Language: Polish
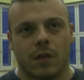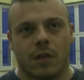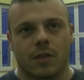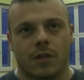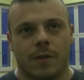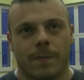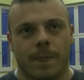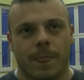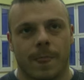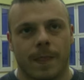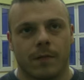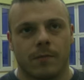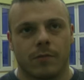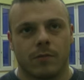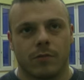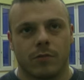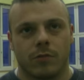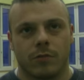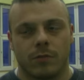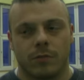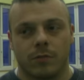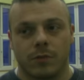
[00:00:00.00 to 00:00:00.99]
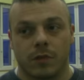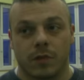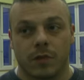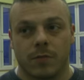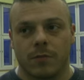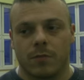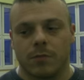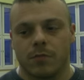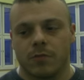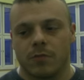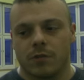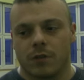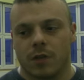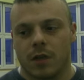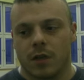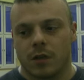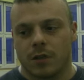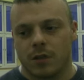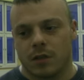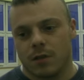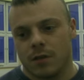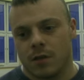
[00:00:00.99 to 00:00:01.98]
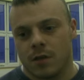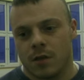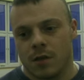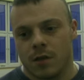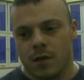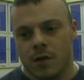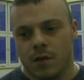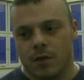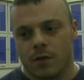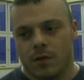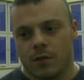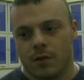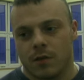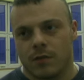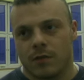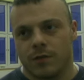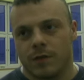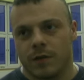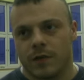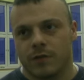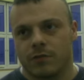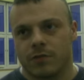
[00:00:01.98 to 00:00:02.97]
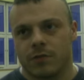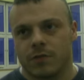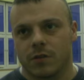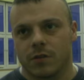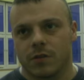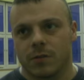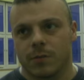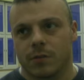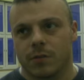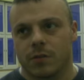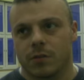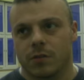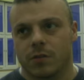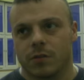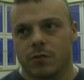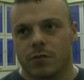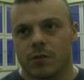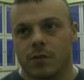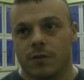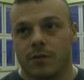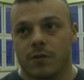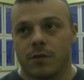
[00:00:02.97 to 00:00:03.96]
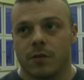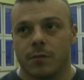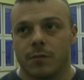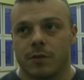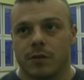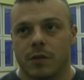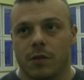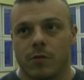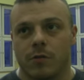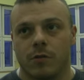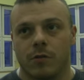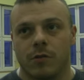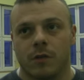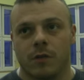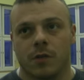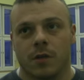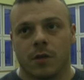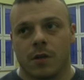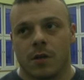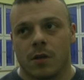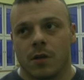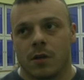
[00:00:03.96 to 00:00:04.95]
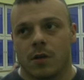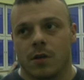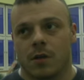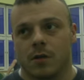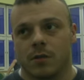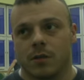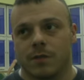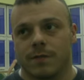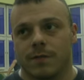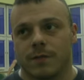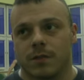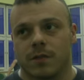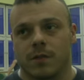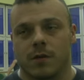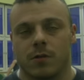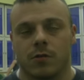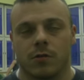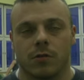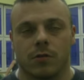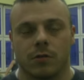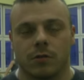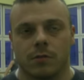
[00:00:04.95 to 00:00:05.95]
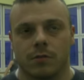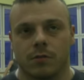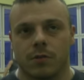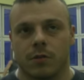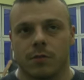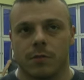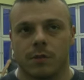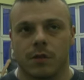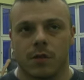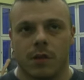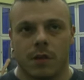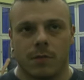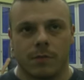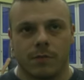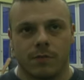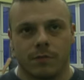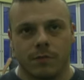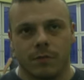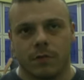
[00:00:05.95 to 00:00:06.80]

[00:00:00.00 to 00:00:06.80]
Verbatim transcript: lata było było, przede mną były 3 lata i e, fajnie wszystko się potoczyło, zdrowie dopisało i e, zaowocowało to złotym medalem w